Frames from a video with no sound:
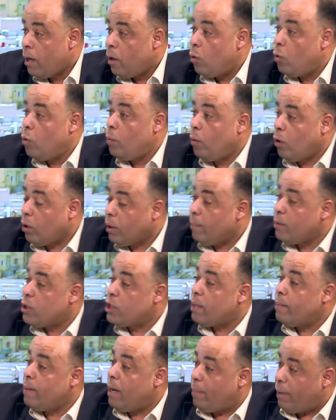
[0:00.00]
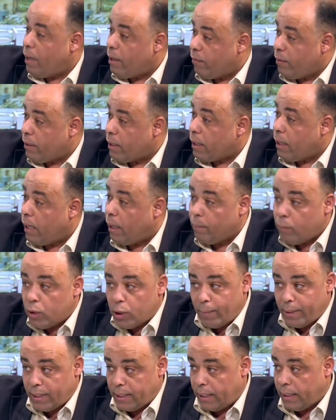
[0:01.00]
ومعظم الشباب على فكره مش
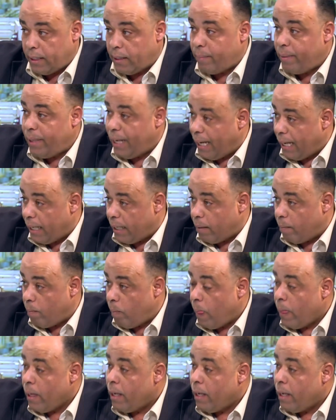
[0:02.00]
بس عندنا بالعالم